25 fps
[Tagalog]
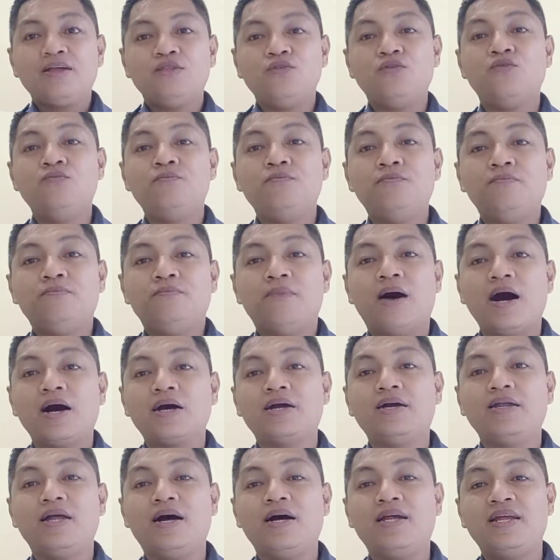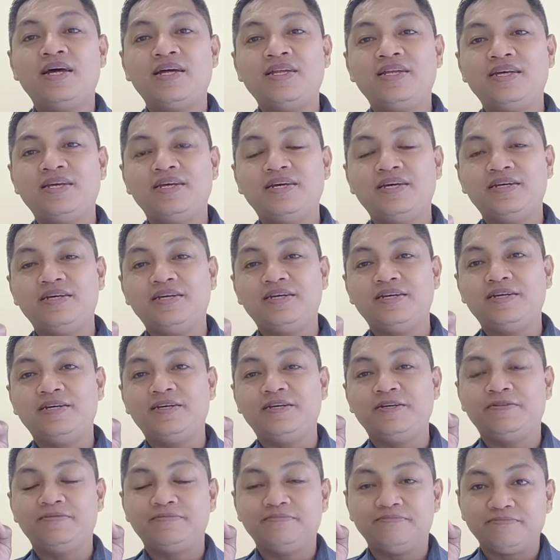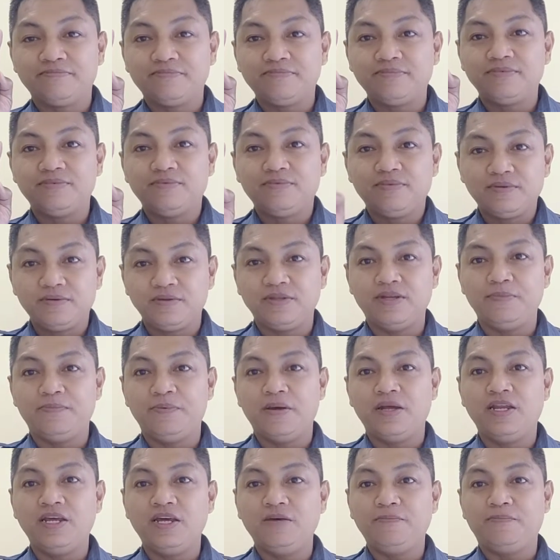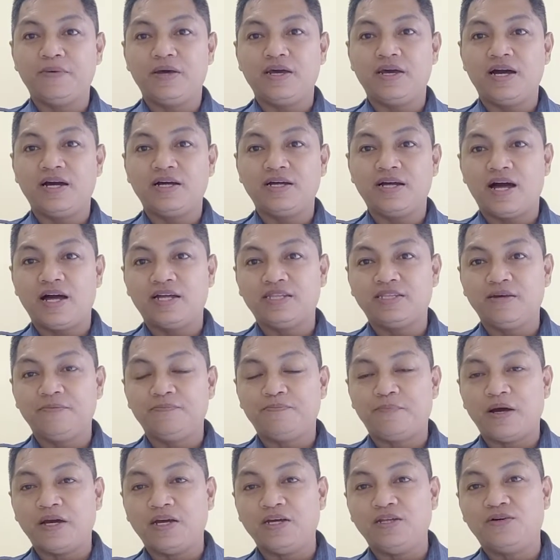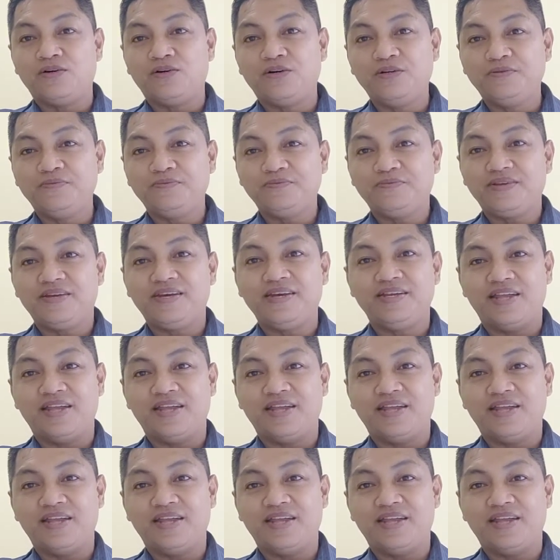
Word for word: nung makilala ni ni Felipe ang ating Panginoon,